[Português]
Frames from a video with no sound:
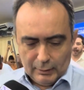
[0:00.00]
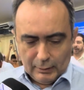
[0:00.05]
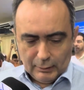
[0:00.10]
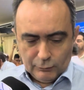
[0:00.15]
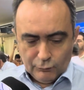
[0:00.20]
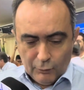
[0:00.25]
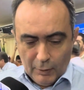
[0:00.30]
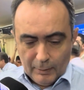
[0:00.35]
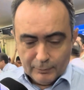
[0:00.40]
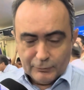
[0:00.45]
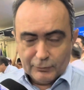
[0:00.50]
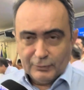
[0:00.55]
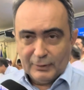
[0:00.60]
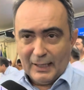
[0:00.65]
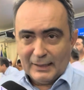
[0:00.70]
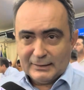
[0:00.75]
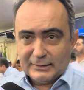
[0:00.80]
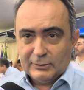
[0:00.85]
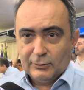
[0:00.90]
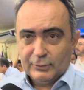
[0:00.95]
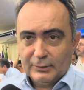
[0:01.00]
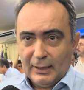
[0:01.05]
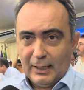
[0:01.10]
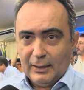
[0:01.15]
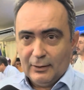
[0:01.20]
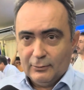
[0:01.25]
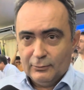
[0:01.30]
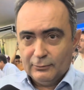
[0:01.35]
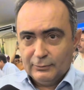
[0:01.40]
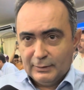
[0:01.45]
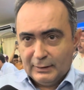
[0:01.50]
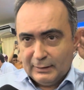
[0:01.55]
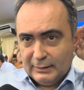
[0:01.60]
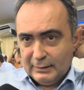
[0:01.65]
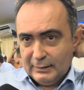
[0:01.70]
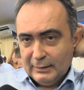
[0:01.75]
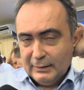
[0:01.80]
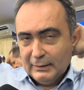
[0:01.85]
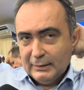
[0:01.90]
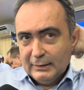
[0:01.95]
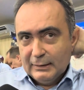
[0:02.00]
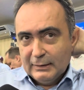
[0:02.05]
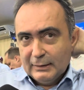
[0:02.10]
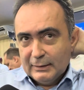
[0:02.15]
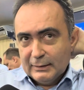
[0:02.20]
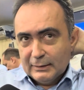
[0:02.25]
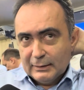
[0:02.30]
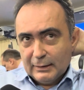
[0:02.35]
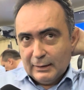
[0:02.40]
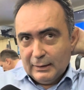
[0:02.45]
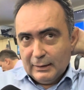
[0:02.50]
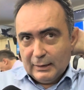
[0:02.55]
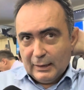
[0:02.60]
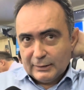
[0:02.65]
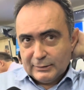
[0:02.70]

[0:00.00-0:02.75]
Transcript: no âmbito nacional, né? É, a